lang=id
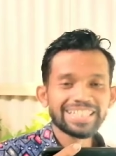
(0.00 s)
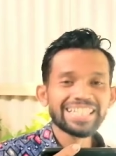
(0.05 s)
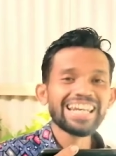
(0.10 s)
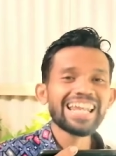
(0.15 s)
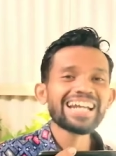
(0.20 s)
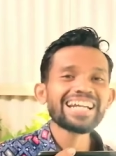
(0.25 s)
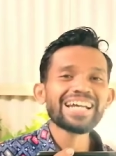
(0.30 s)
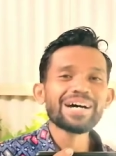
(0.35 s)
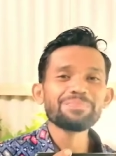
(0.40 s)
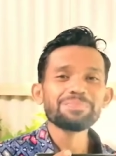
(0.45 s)

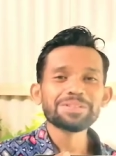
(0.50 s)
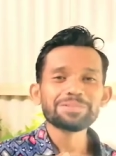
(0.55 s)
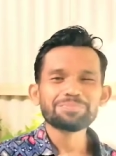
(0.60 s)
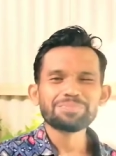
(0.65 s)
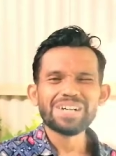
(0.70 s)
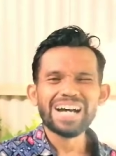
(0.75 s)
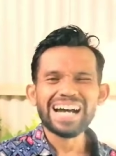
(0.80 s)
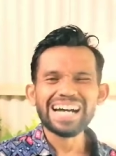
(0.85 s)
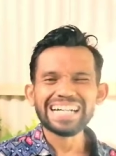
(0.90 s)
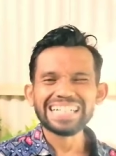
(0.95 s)
Gila dapet
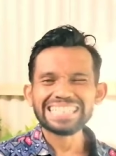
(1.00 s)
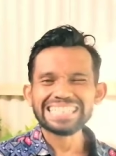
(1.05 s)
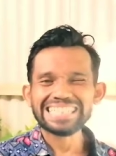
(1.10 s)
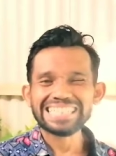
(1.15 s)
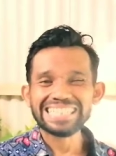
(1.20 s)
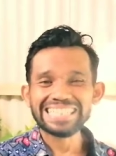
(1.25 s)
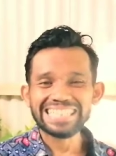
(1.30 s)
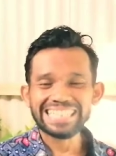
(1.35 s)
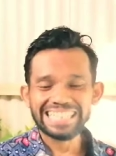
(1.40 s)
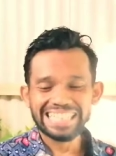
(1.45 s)
banget
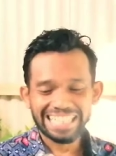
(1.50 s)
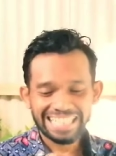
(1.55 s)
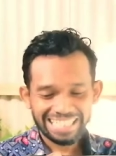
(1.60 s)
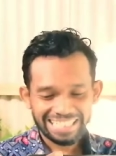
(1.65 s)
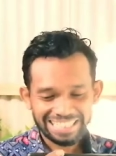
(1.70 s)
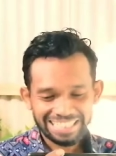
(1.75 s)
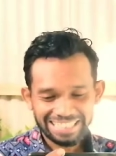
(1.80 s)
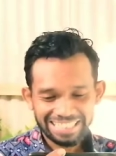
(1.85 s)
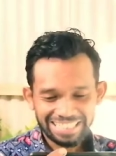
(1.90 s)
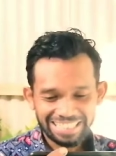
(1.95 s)
sih.
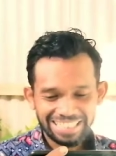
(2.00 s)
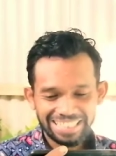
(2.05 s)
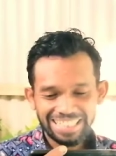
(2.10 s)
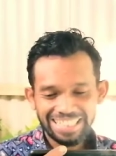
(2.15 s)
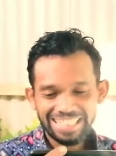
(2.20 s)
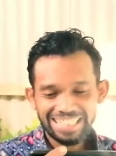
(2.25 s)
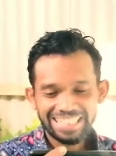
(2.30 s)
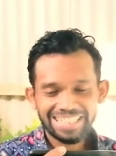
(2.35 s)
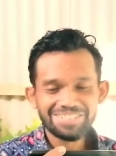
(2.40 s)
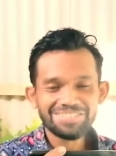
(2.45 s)

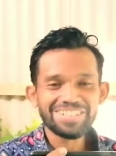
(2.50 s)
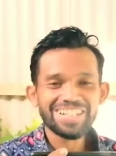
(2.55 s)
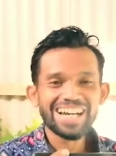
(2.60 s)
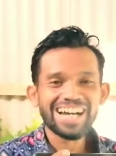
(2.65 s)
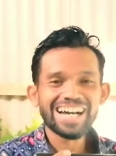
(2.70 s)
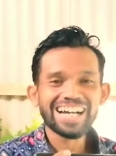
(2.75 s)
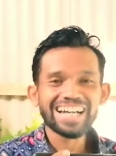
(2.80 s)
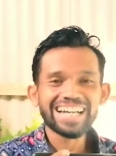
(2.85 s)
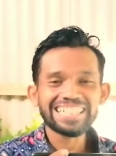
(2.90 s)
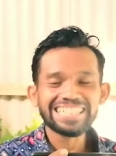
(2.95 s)
Ini
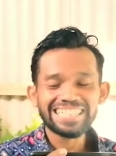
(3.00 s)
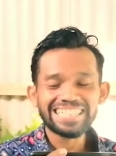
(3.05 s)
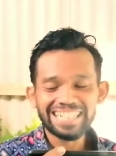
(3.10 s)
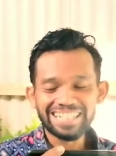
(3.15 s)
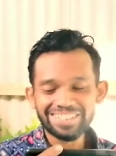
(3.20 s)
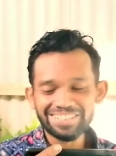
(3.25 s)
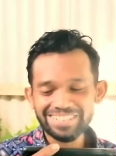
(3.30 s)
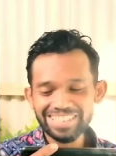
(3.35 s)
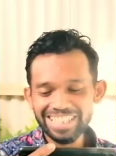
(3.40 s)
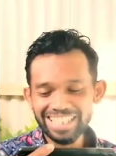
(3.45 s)
udah gak
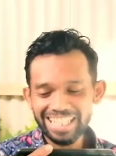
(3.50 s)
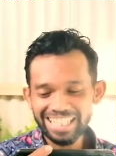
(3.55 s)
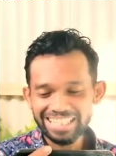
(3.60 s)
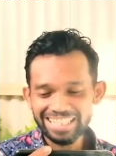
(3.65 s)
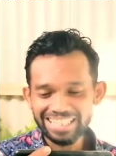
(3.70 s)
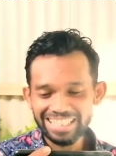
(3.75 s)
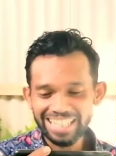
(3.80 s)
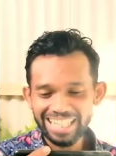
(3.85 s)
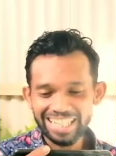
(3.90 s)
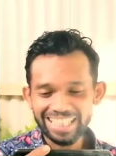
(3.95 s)
diragiin
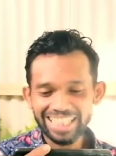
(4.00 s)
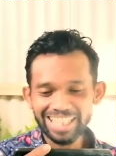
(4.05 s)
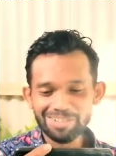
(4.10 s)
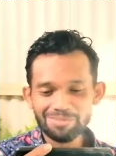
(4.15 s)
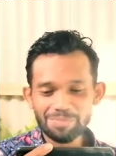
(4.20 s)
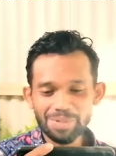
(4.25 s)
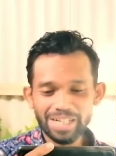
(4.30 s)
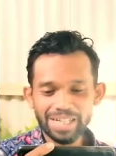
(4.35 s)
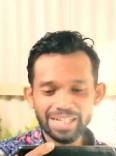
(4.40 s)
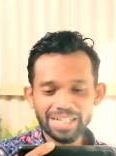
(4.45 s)
lagi
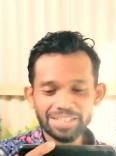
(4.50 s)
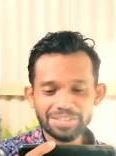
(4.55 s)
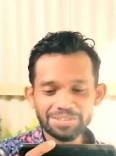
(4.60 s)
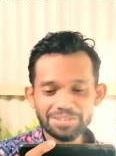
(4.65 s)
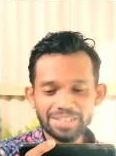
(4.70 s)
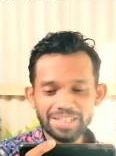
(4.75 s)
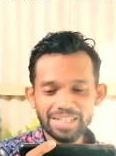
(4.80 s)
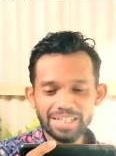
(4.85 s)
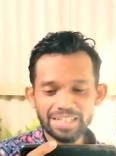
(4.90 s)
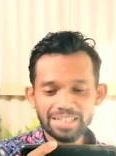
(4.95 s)
acting mereka
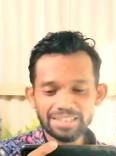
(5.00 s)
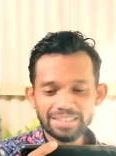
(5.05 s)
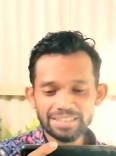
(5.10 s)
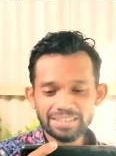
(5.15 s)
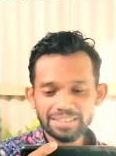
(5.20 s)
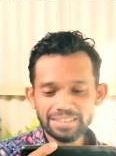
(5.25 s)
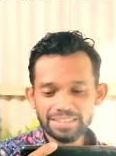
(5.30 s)
juga